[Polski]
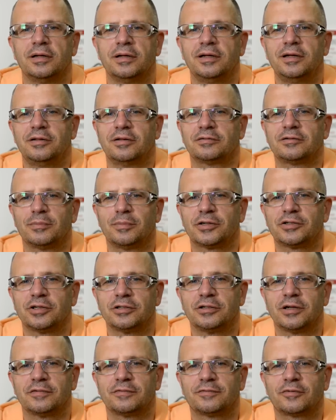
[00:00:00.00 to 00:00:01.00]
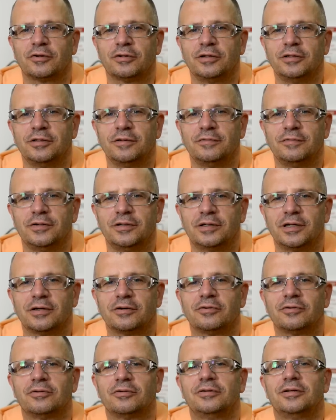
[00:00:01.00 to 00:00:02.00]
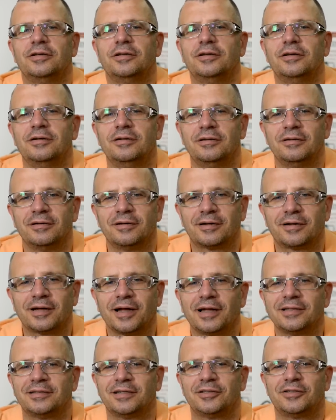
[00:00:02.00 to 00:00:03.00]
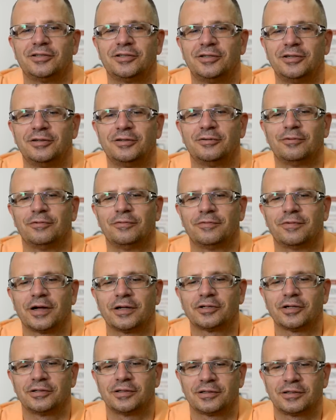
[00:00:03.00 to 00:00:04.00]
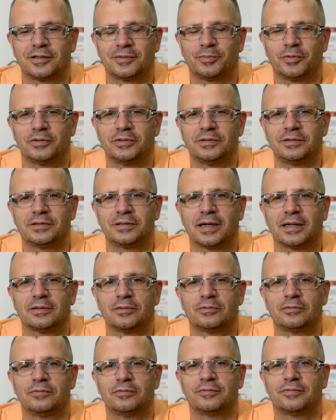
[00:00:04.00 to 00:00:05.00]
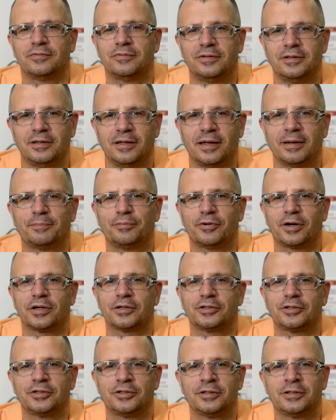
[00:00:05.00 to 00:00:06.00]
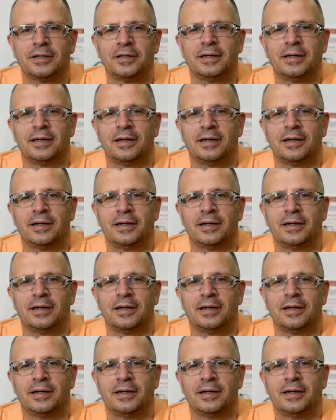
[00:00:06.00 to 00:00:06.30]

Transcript: i do zobaczenia w kolejnym wideo i radzę Ci, uważaj na tych policjantów, nie płać